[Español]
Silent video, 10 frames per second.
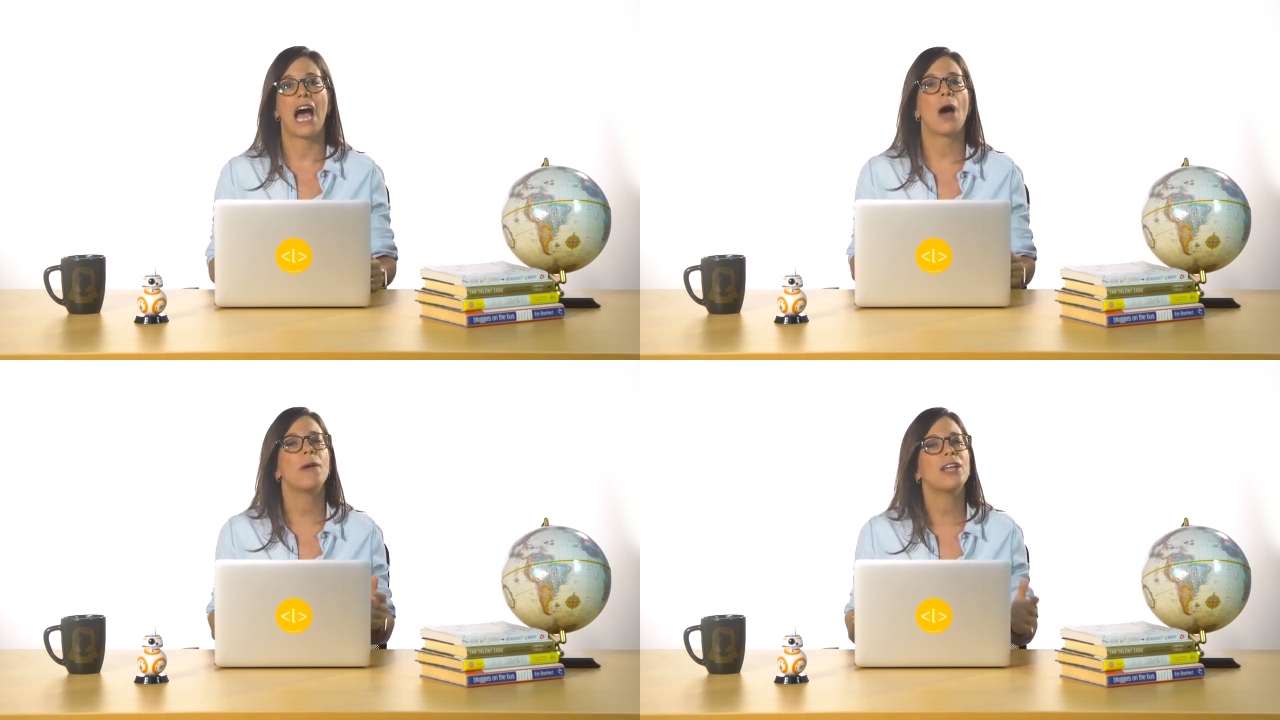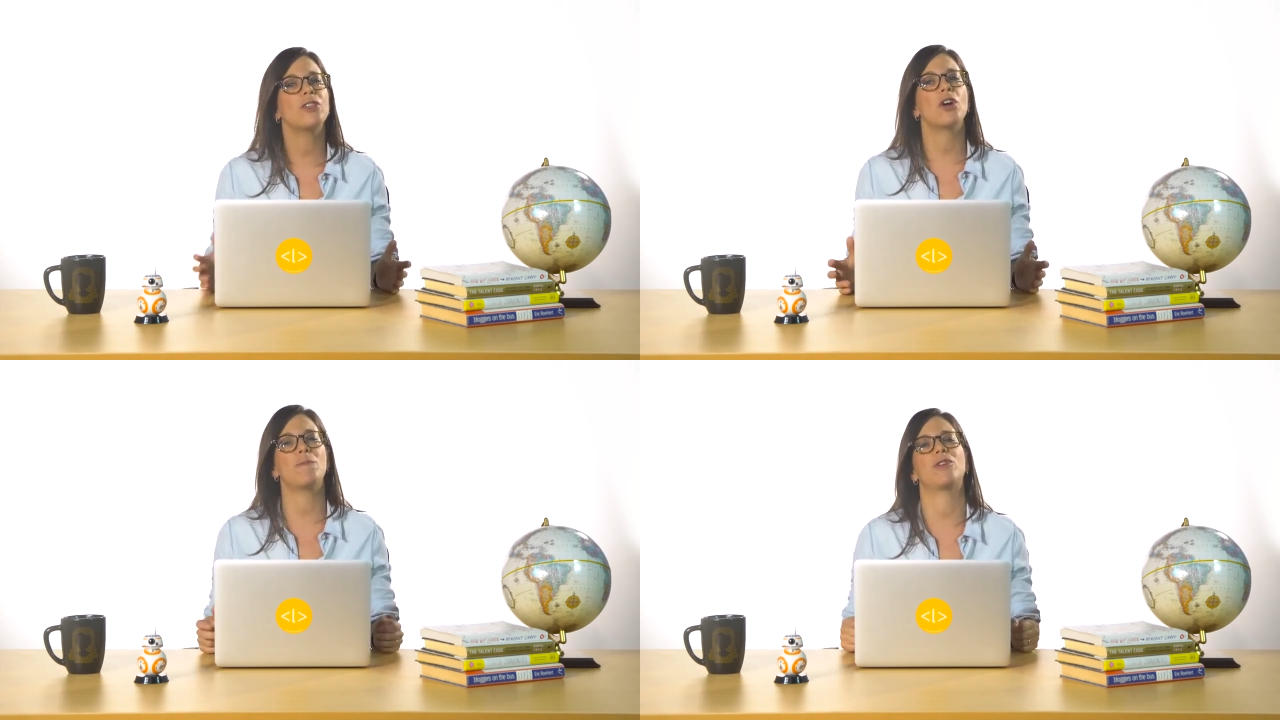
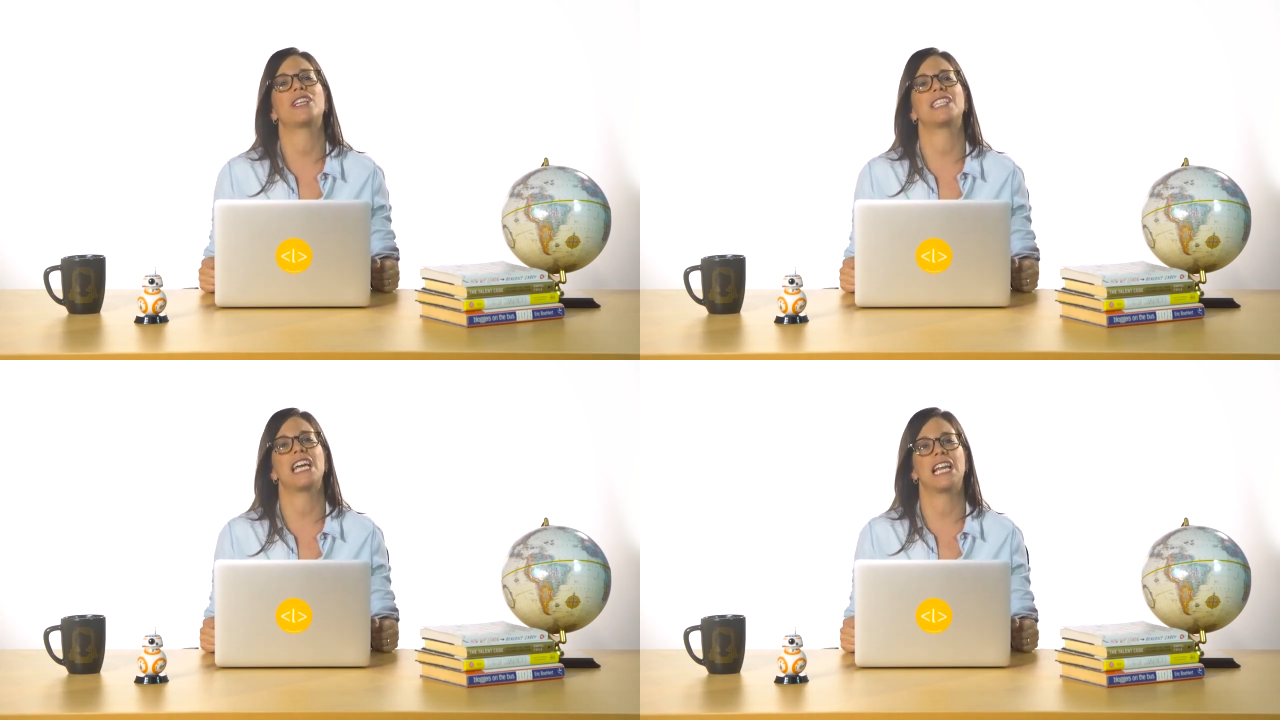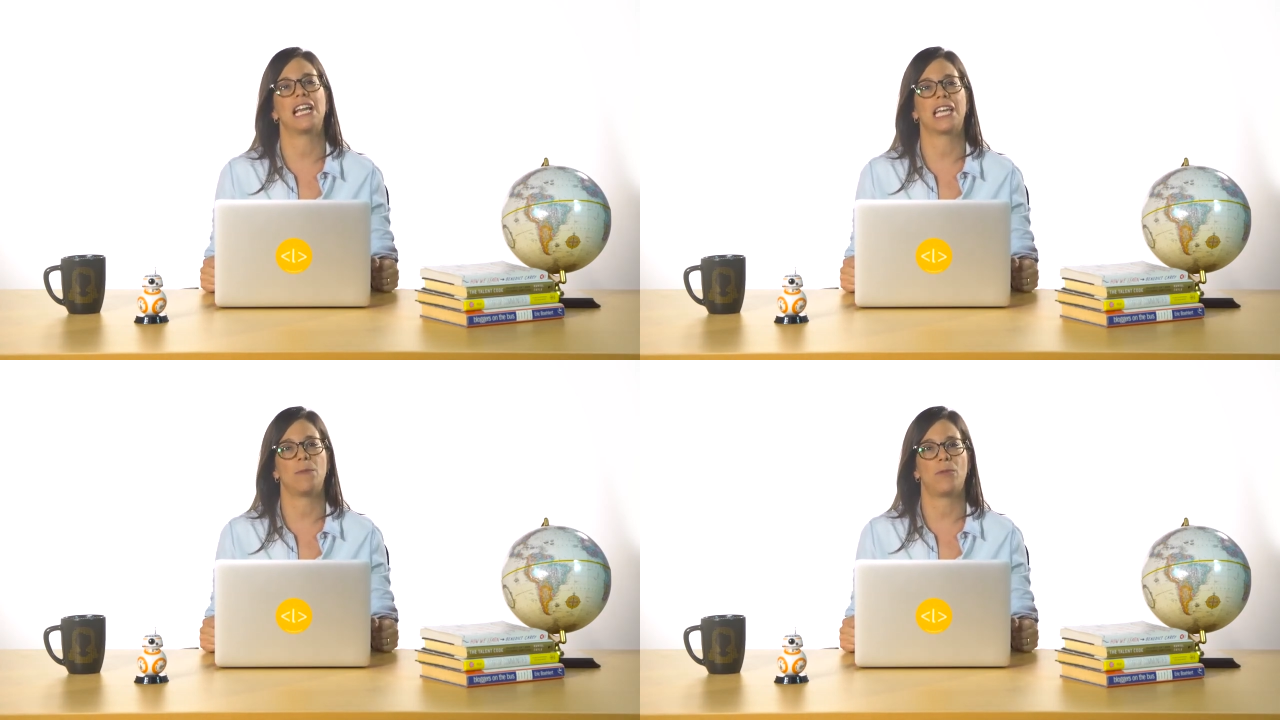Habían dos hipótesis en
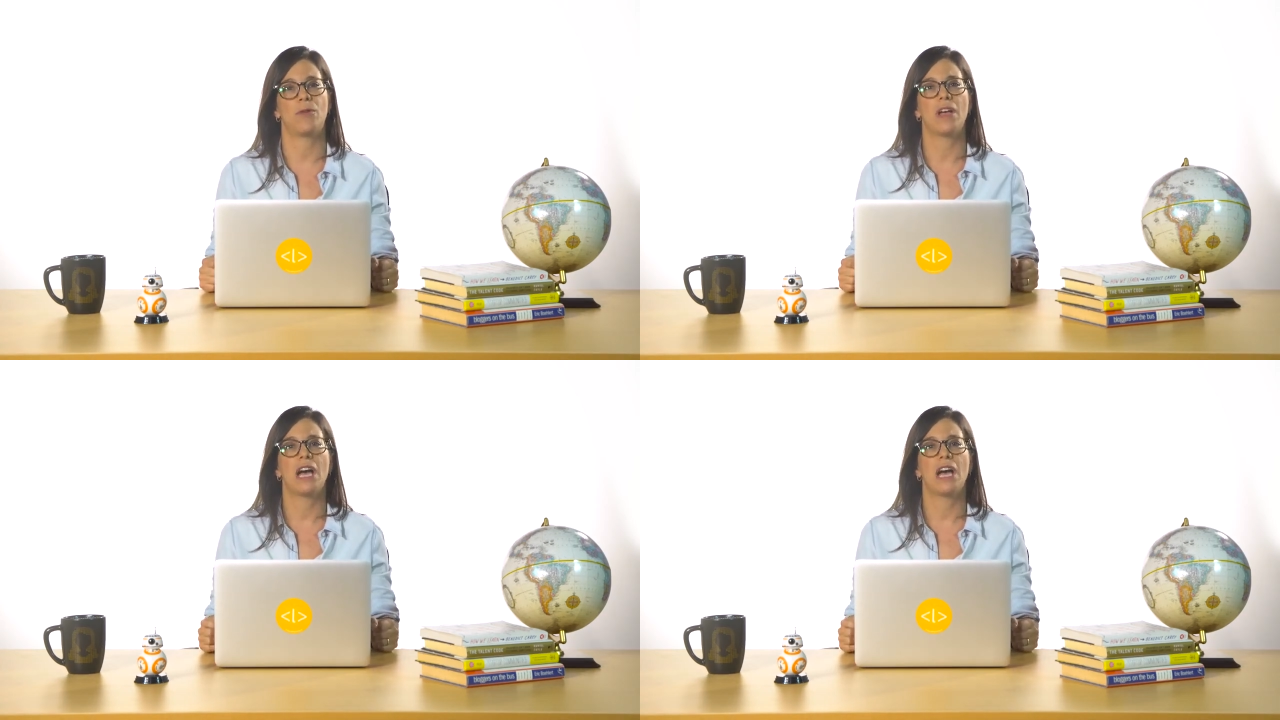el equipo.